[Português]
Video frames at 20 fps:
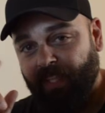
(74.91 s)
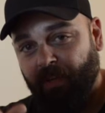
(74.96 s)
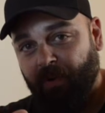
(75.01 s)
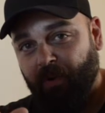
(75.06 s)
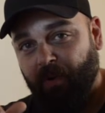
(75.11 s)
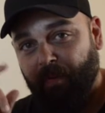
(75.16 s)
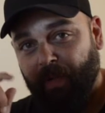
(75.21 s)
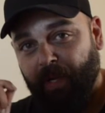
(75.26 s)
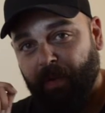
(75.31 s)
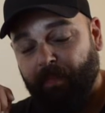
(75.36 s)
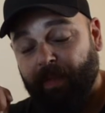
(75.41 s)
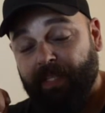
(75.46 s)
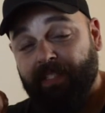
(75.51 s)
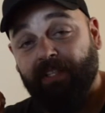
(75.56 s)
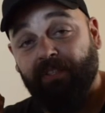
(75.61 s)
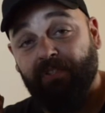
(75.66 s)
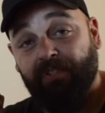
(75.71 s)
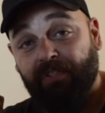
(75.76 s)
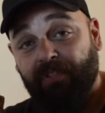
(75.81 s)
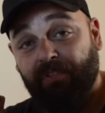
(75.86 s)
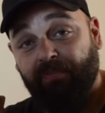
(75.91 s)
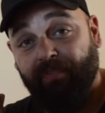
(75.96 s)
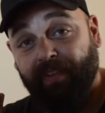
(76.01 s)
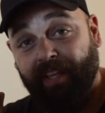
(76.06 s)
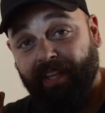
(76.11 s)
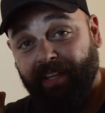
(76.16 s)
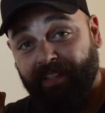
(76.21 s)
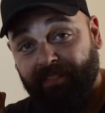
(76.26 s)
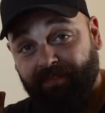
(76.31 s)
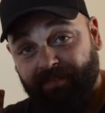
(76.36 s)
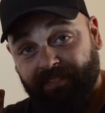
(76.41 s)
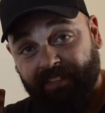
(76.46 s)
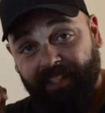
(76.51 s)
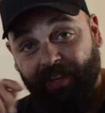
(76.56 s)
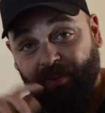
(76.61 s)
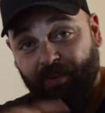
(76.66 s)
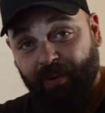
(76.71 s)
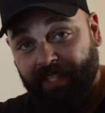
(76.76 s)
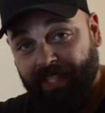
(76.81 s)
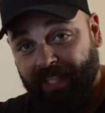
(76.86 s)
comendo pastelzinho de feira. Na
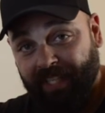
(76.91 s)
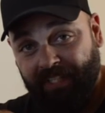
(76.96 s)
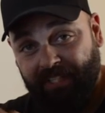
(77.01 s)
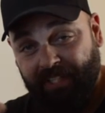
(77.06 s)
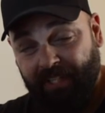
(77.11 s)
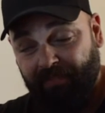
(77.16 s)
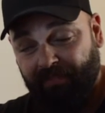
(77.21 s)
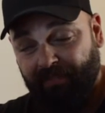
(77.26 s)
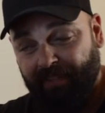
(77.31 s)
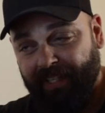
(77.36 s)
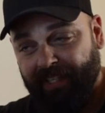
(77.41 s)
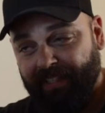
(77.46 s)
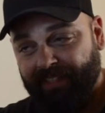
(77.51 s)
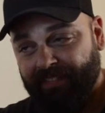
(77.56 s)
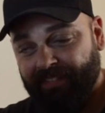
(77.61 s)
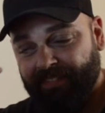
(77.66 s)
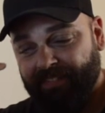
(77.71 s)
rua dela tinha feira.